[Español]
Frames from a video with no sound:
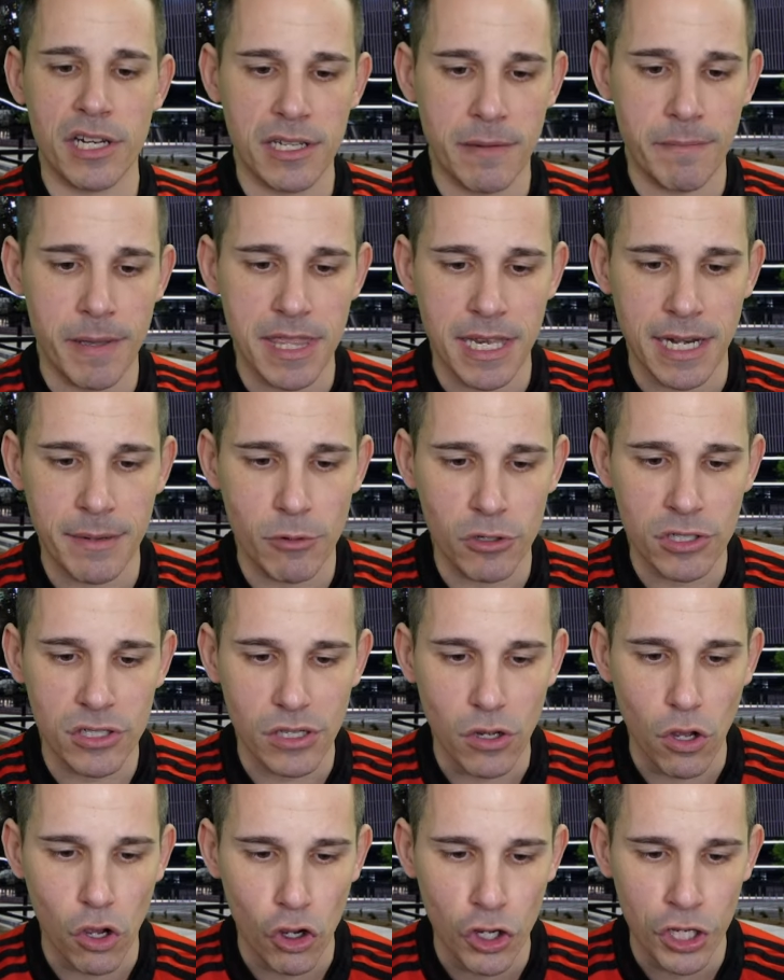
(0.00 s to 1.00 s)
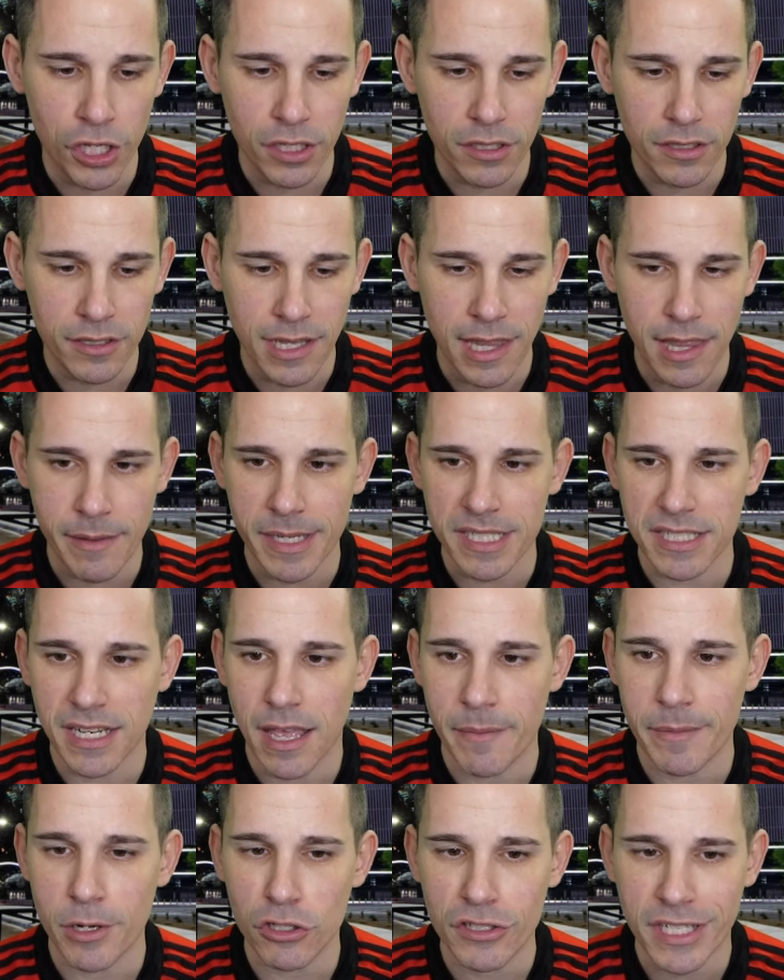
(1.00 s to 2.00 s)
Empezaremos hoy, nada más y nada
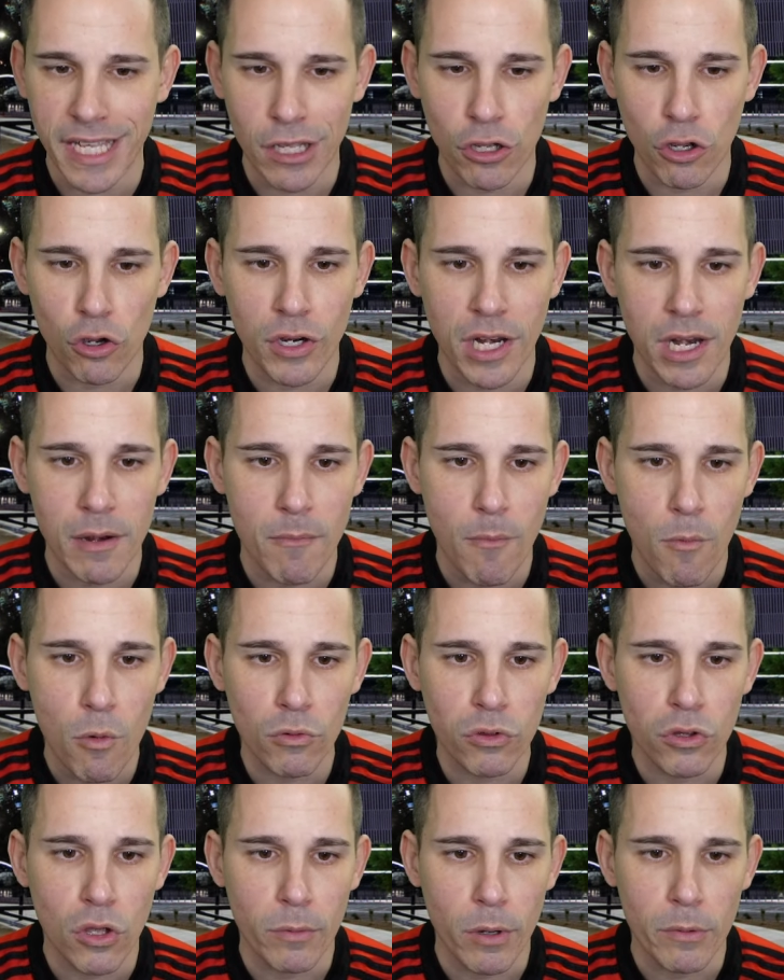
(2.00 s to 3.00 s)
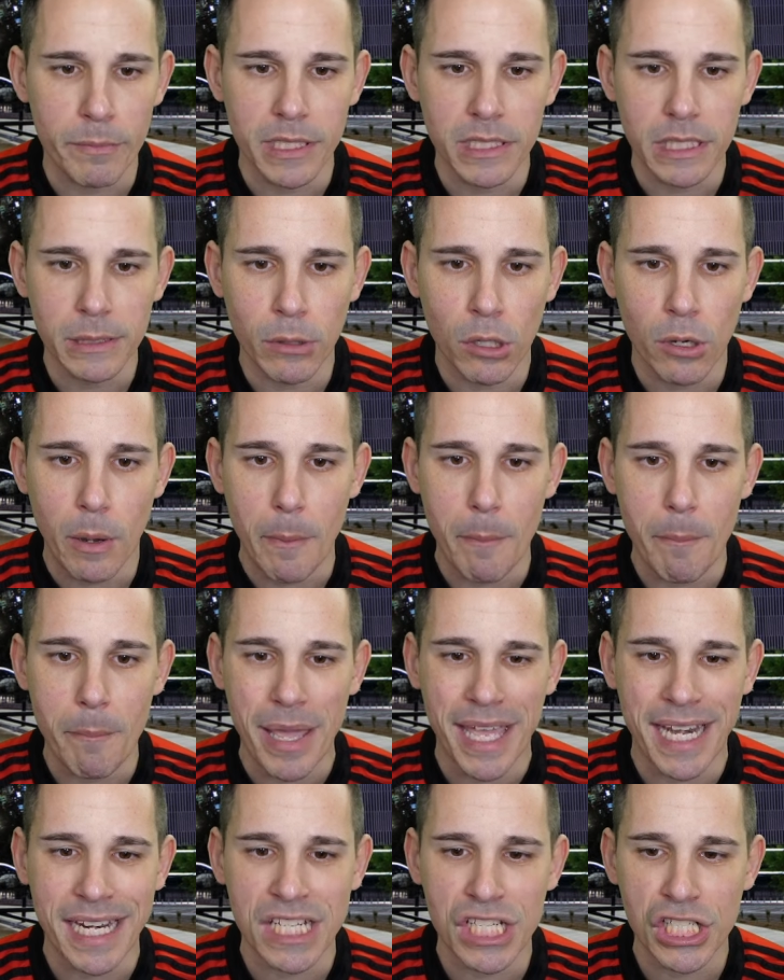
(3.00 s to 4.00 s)
menos que con el mundo vomitivo
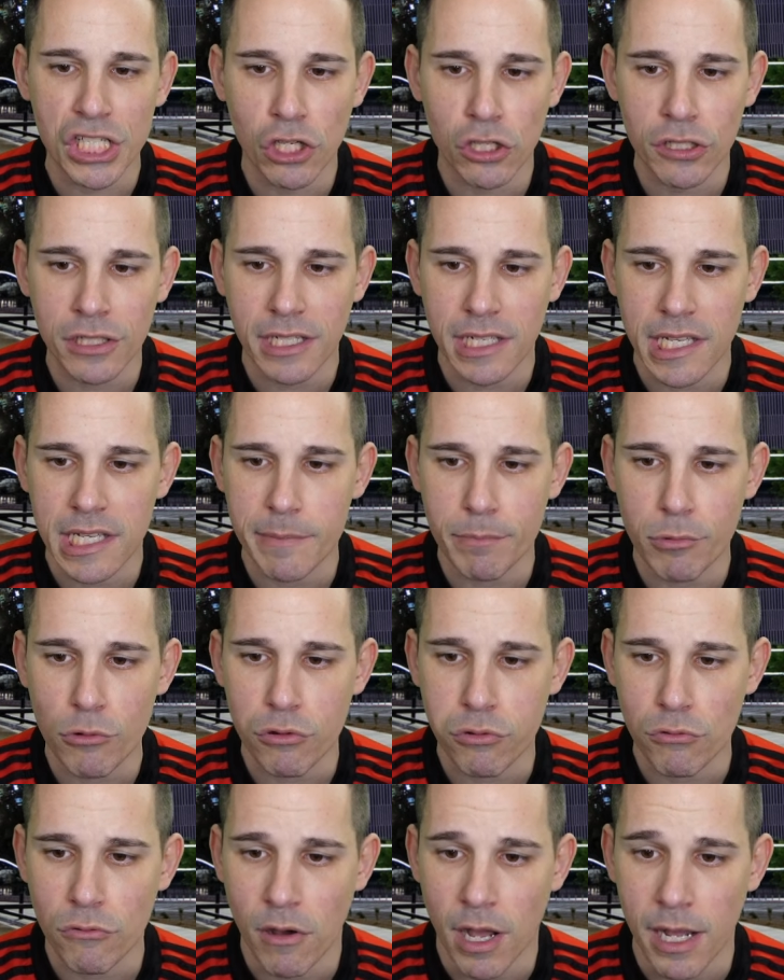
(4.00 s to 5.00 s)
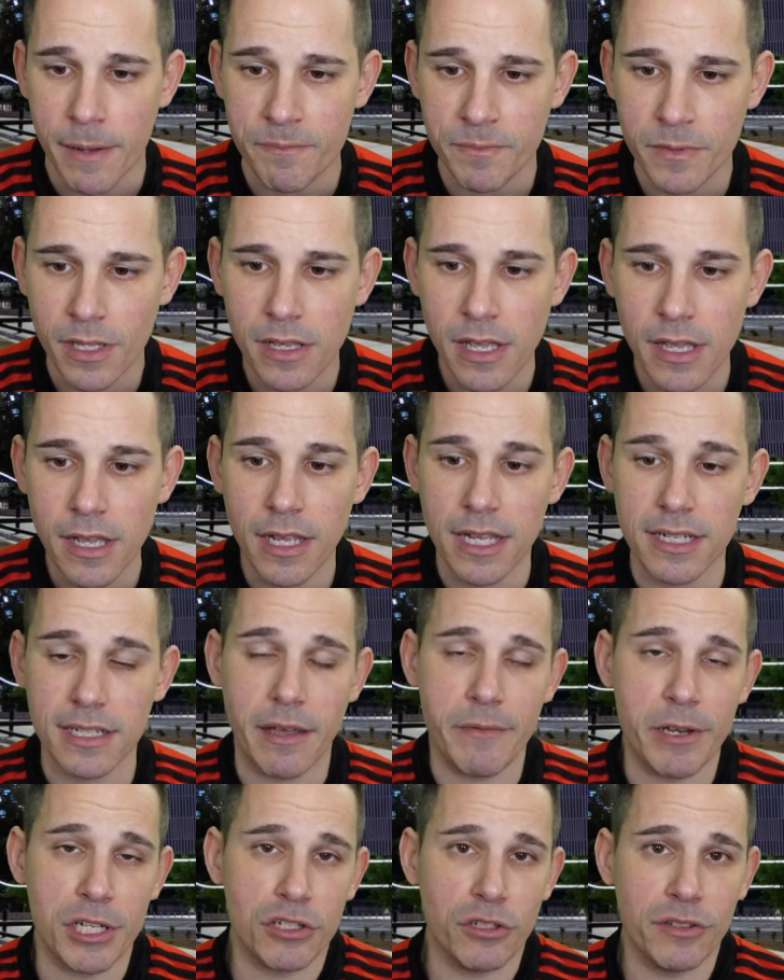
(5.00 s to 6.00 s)
versión Guipúzcoa, que es la
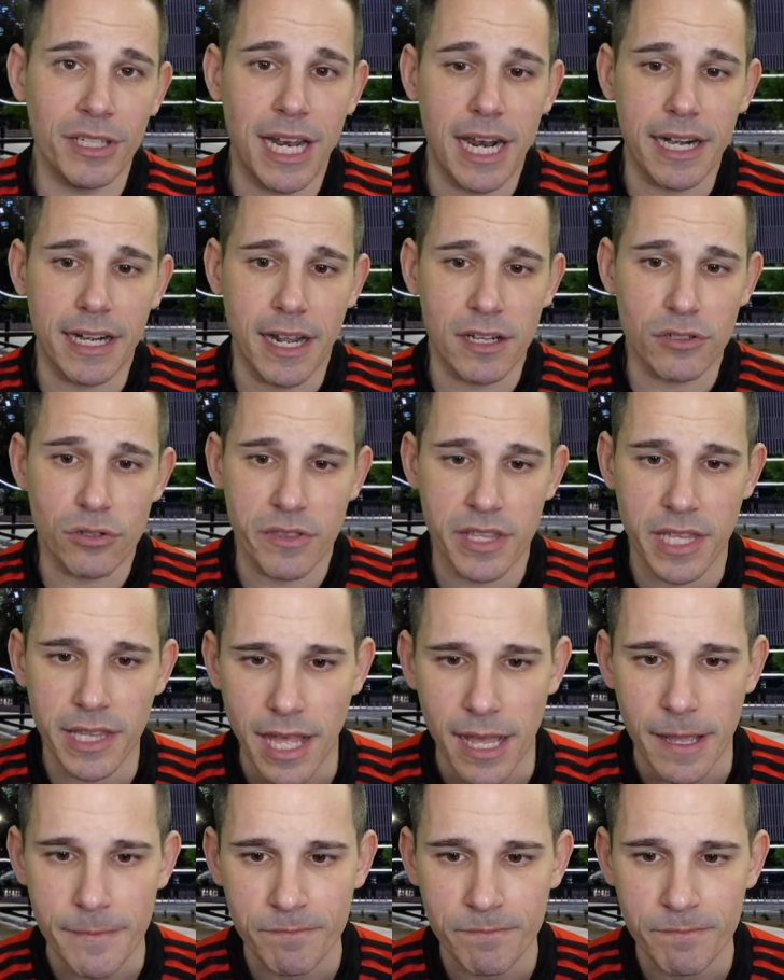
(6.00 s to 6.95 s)
versión de la Real Sociedad.